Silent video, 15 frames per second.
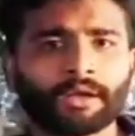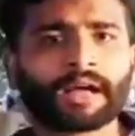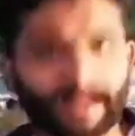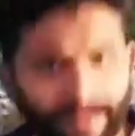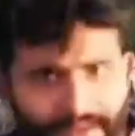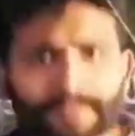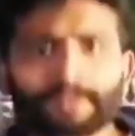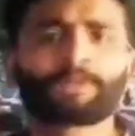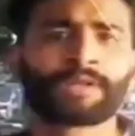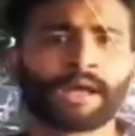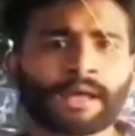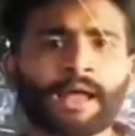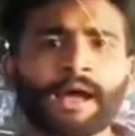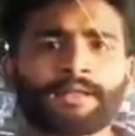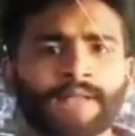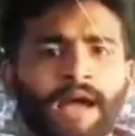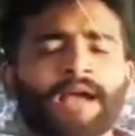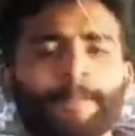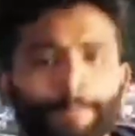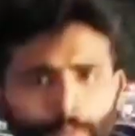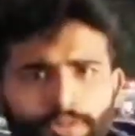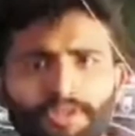कर लेते उसका ख्याल
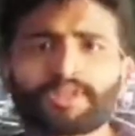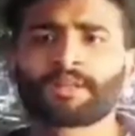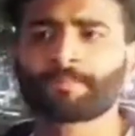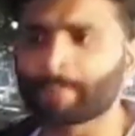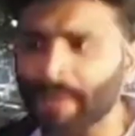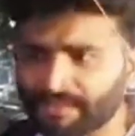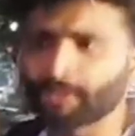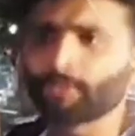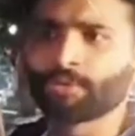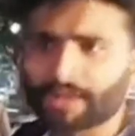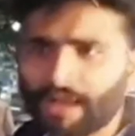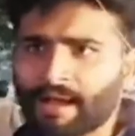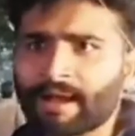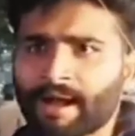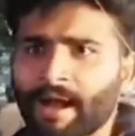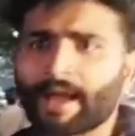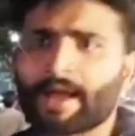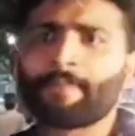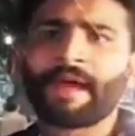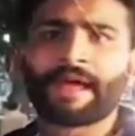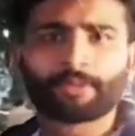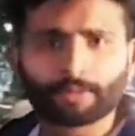जाके पूछ लेते बाजी तूने खाना
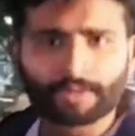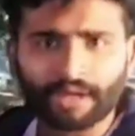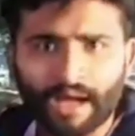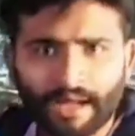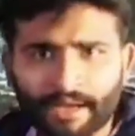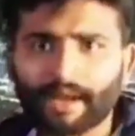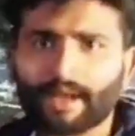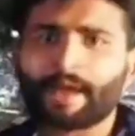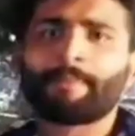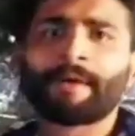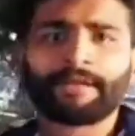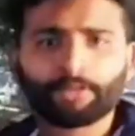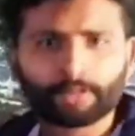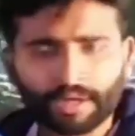खाया बहन तूने खाना खाया भाई